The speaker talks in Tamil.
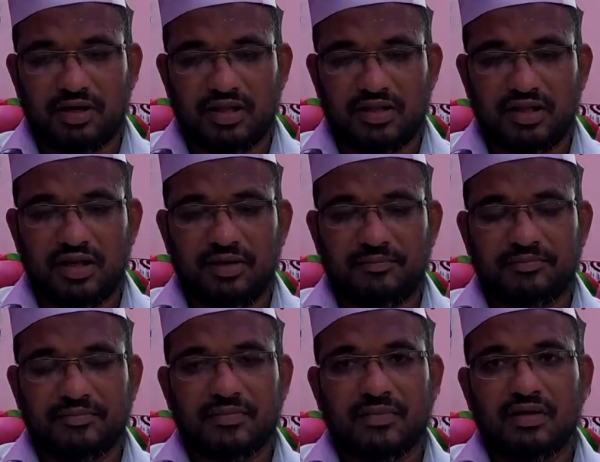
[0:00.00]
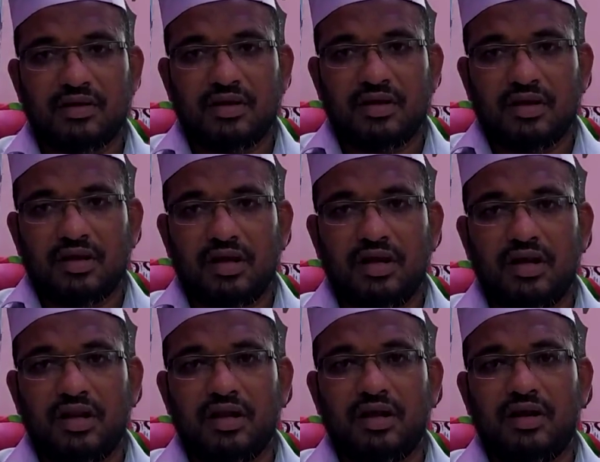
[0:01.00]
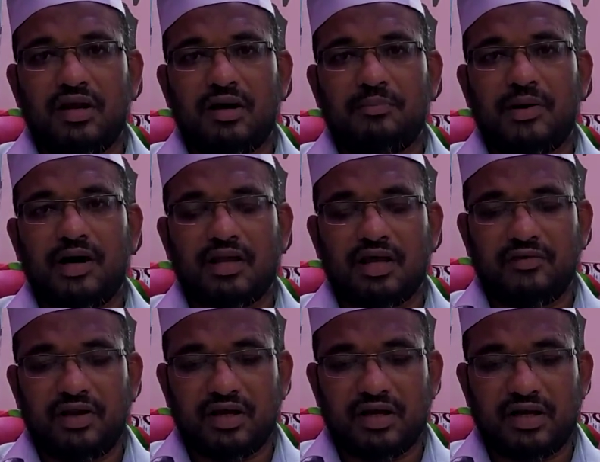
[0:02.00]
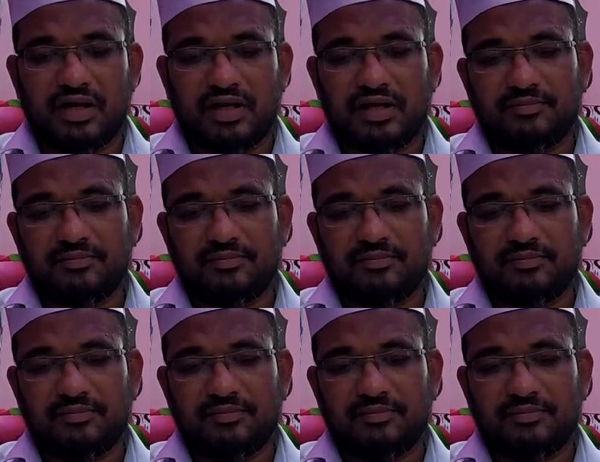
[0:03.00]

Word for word: மாதத்தில் இன்று நாம் பார்க்கவிருக்கின்ற